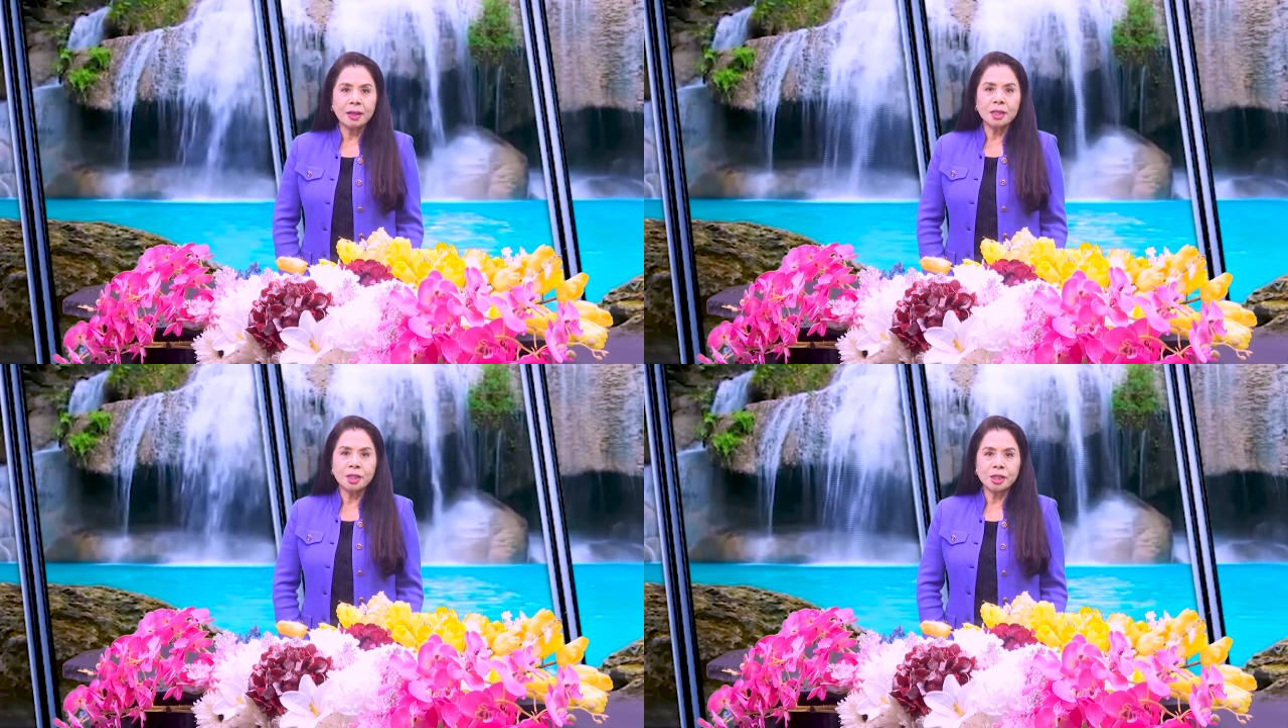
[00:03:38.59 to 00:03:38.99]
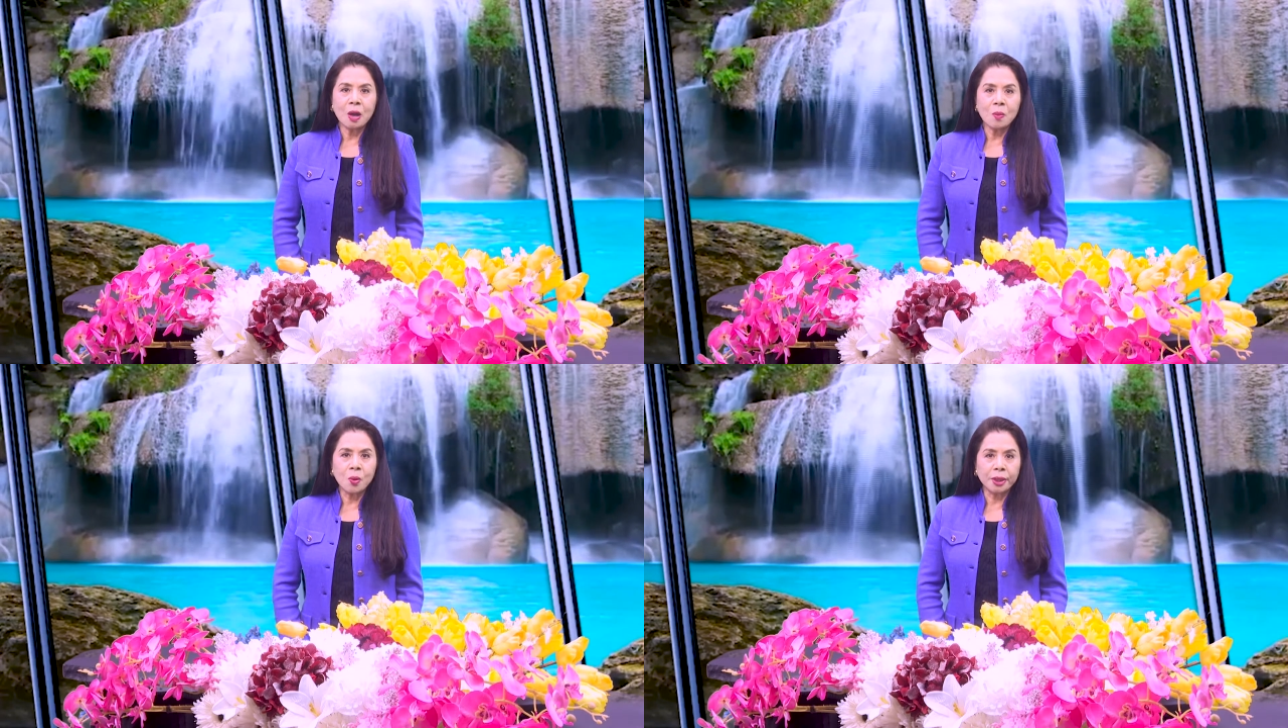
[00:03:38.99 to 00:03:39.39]

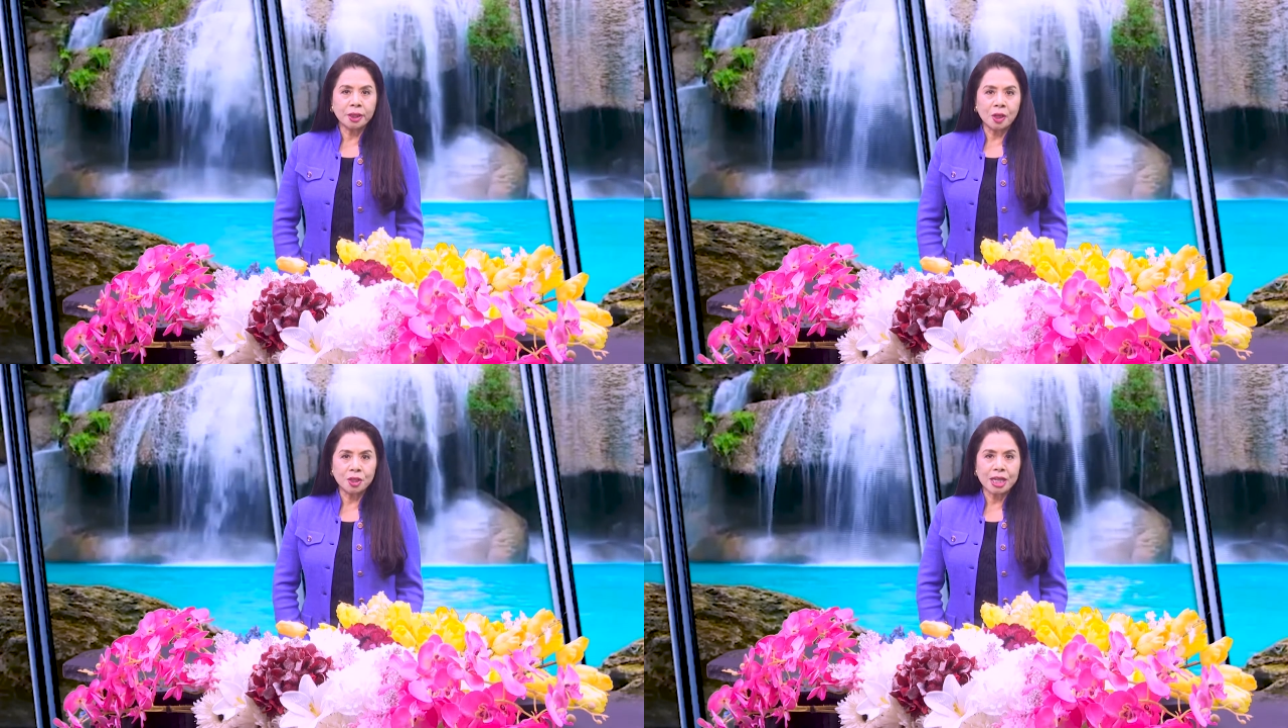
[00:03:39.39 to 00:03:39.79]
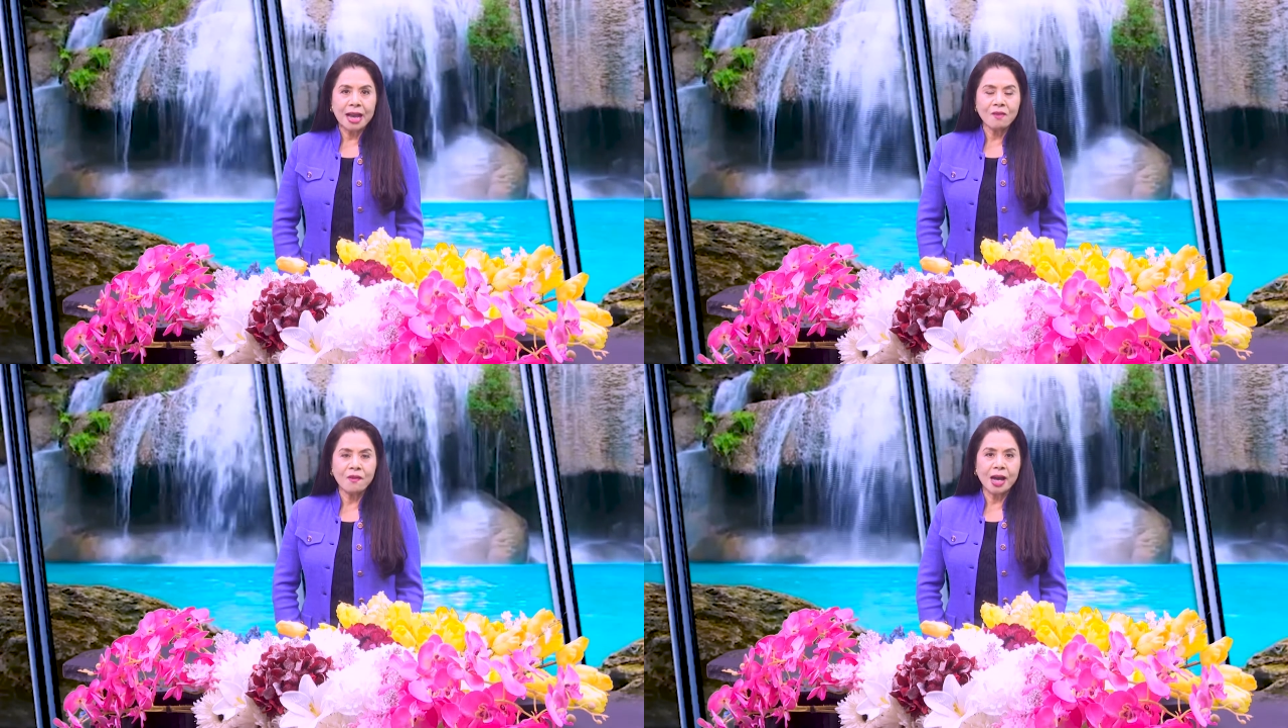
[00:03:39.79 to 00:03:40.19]
Sau buổi thọ
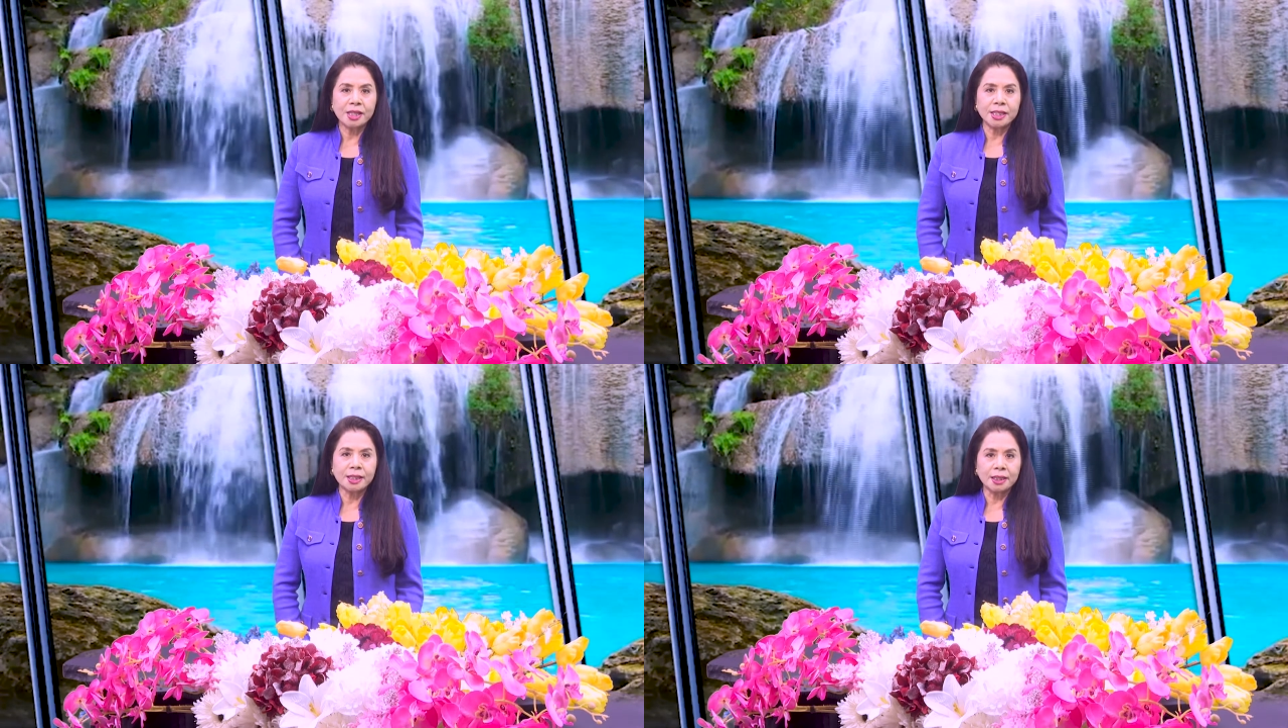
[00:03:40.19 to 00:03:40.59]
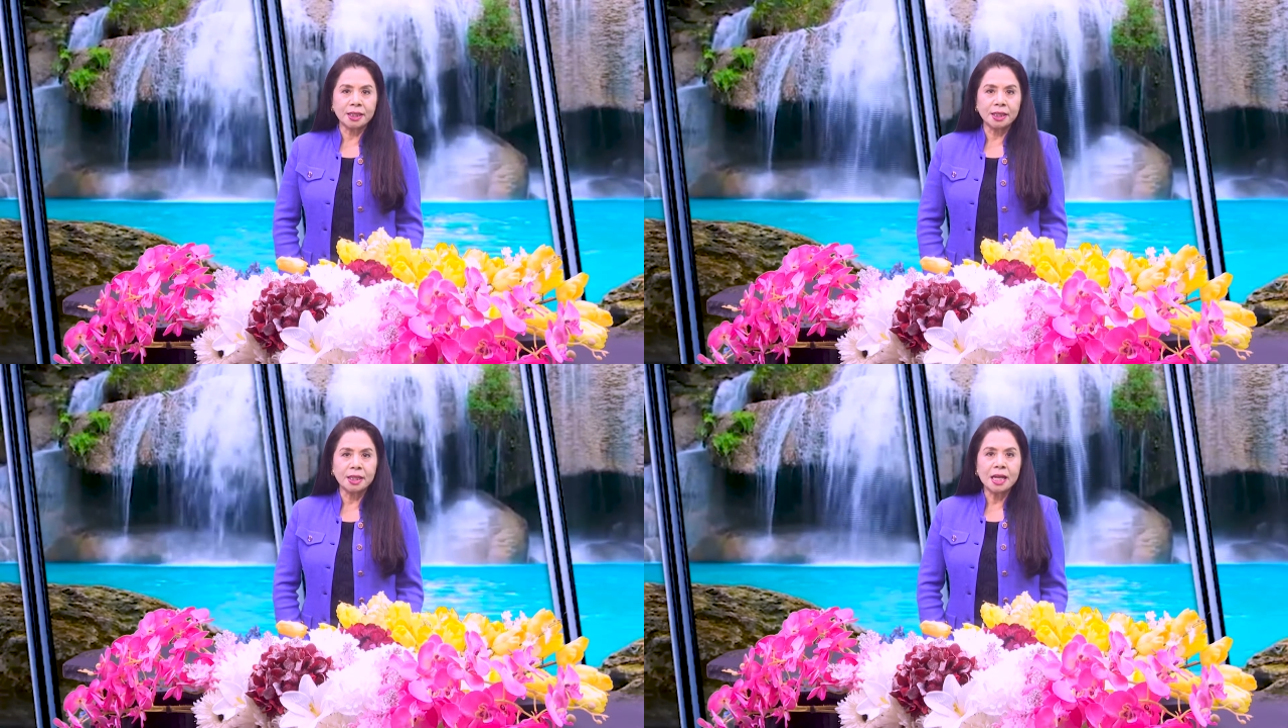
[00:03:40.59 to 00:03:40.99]
trai và chỉ tịnh,